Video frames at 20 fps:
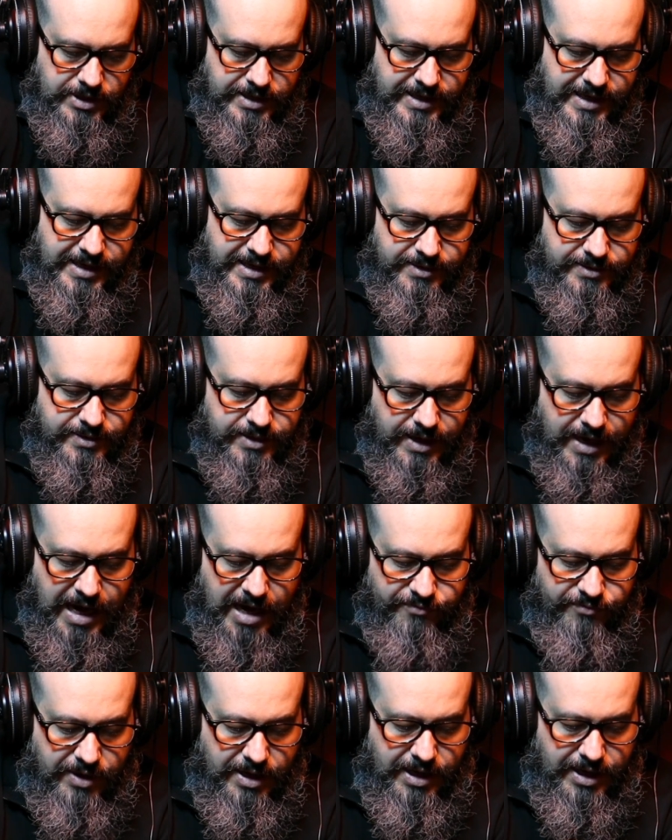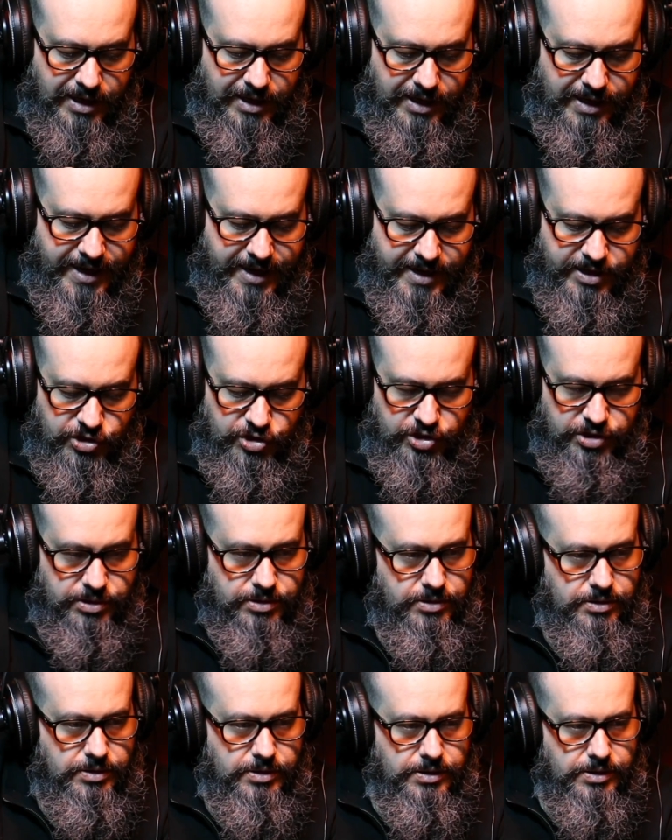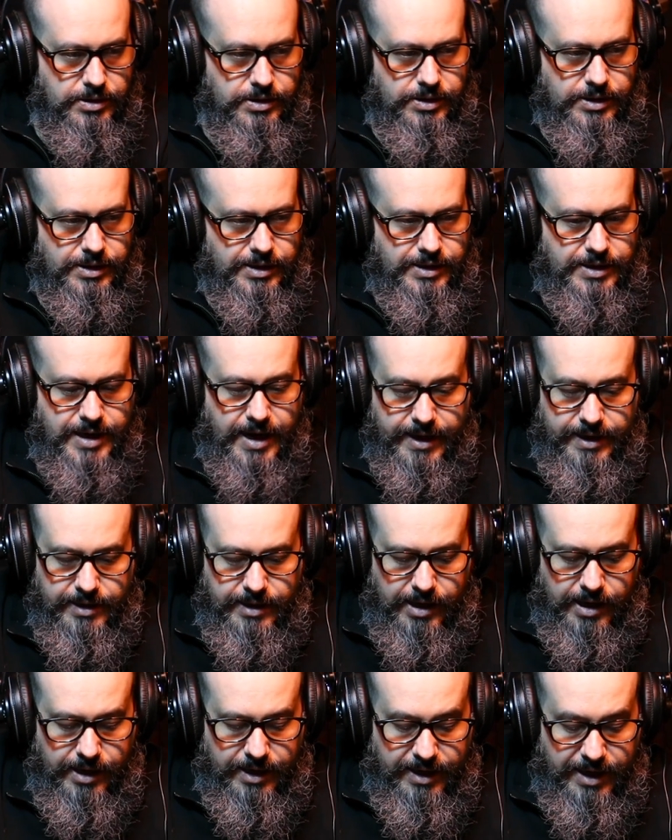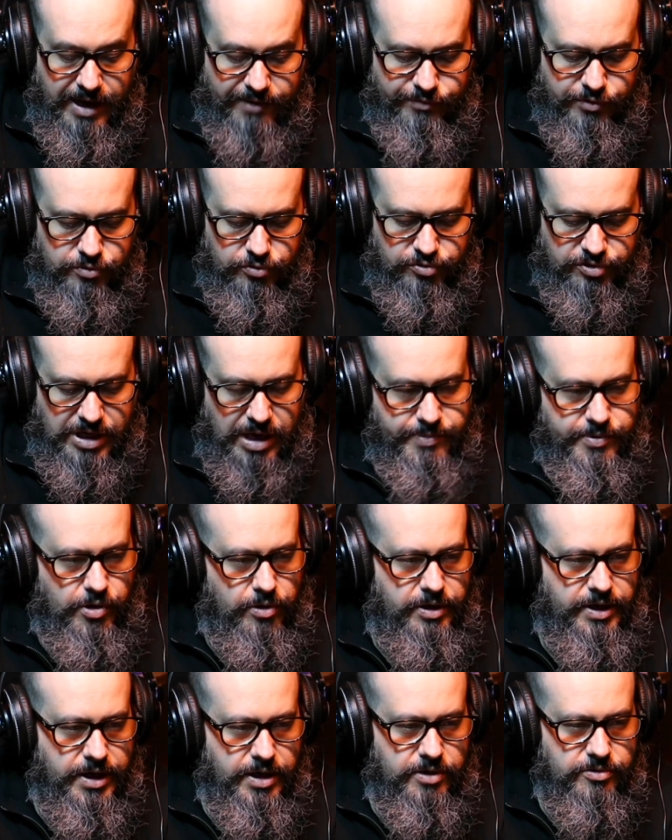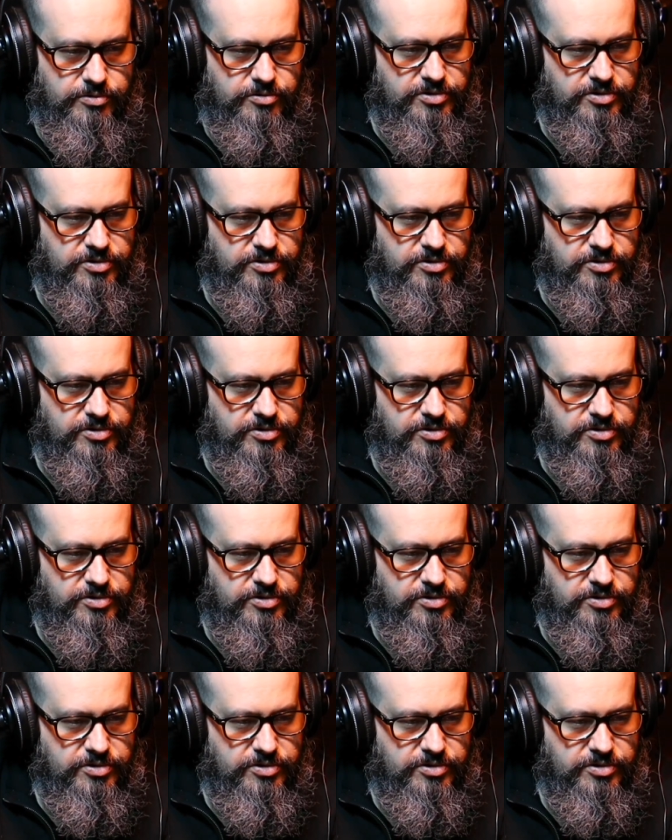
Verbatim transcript: Ele entregava leite e aí na greve dos caminhoneiros,